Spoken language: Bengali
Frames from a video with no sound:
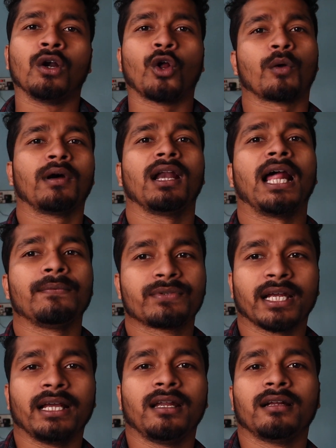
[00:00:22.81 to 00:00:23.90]
নর্মাল
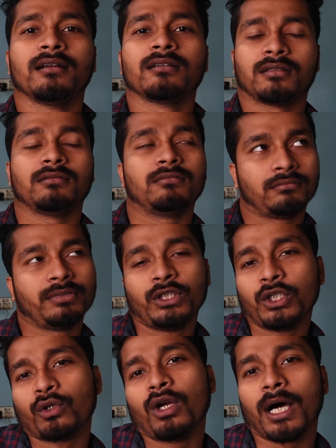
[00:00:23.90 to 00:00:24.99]
লাইফস্টাইলের
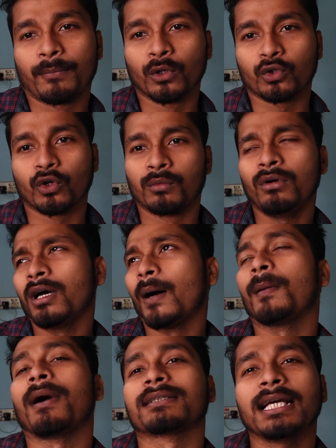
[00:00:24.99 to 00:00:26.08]
ভিডিওগুলো আপলোড করব
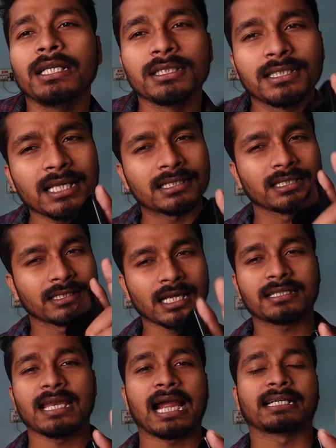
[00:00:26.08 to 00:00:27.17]
আমার মাথায় জাস্ট
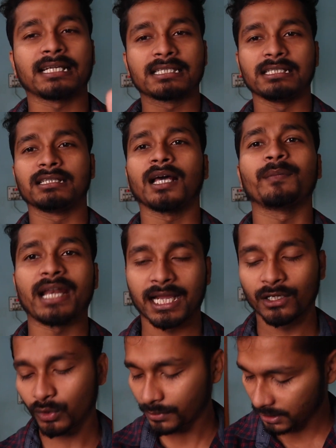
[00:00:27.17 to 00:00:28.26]
জাস্ট একটা চিন্তা আমি
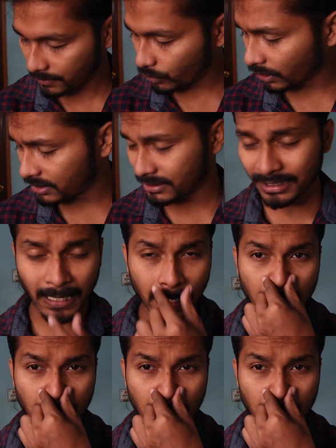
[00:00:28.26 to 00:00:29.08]
আগেও তোমাদেরকে বলেছি যে